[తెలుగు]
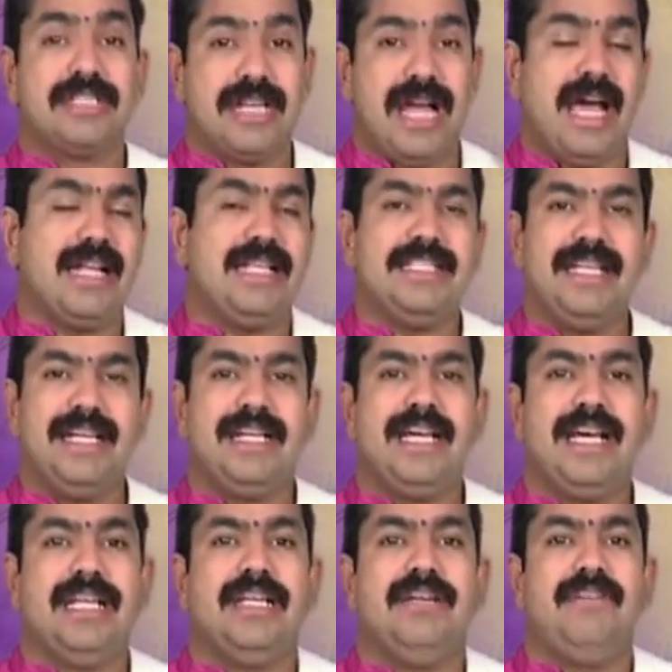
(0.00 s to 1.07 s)
స్నానం
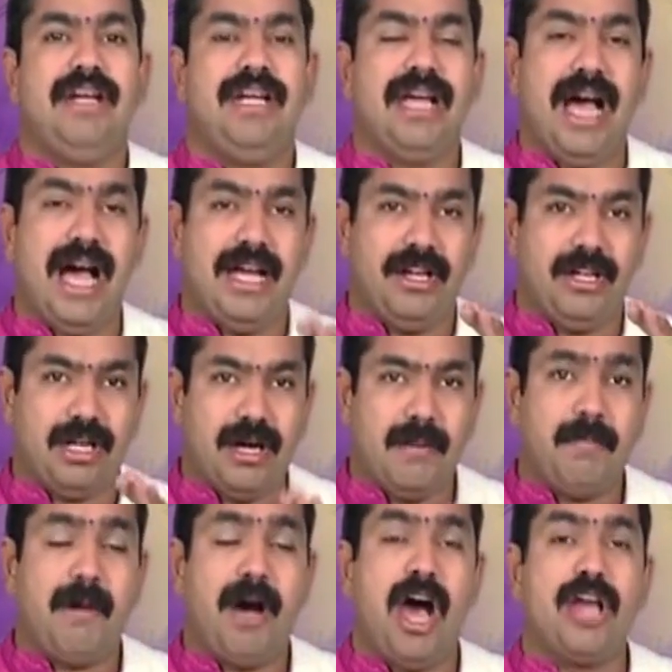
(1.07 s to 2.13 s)
చేయడానికి వెళ్ళి ఆ యొక్క
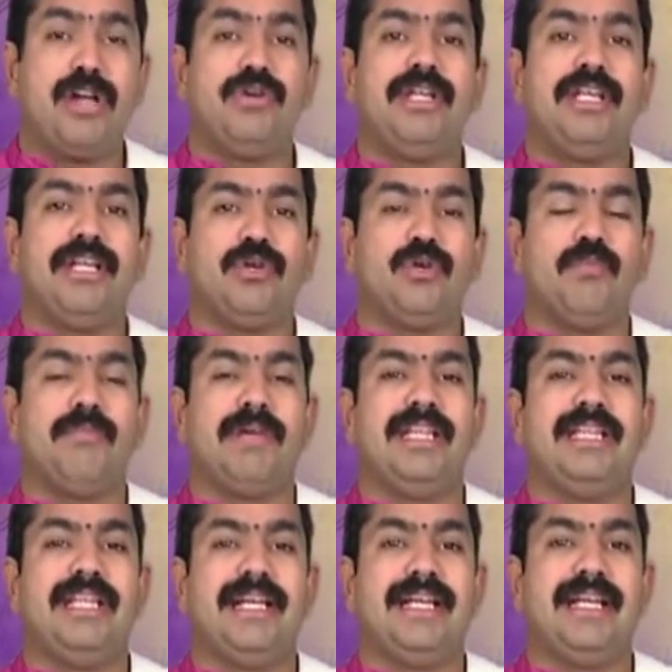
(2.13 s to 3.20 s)
బాలుడిని
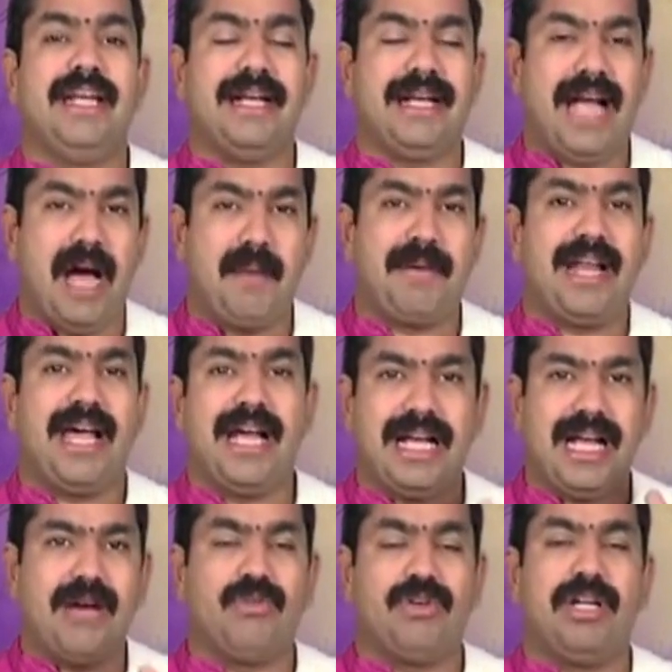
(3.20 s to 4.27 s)
గుమ్మం దగ్గర
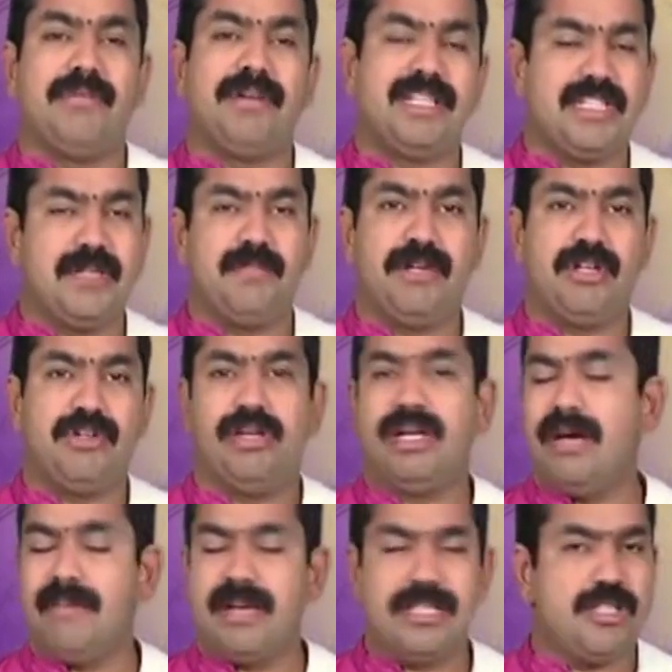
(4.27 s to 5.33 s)
కాపలాగా ఉండమని
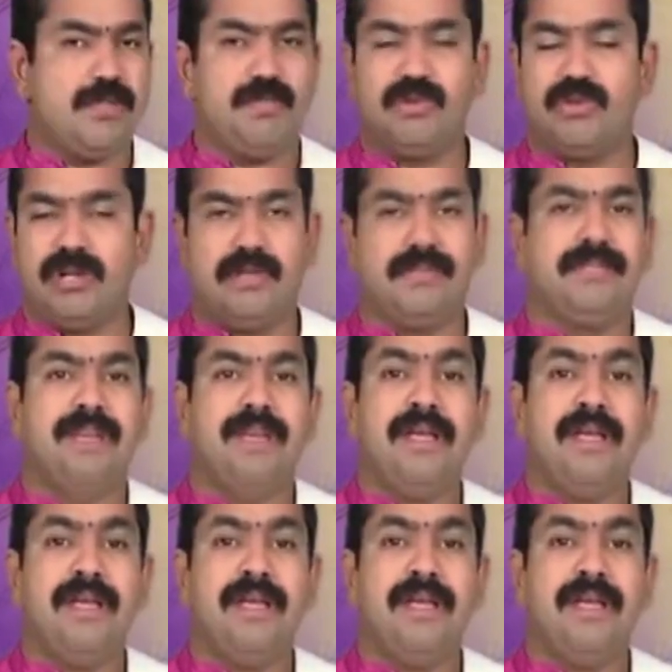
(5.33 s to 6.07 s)
చెప్పినట్లుగా మనం చెప్పుకున్నాం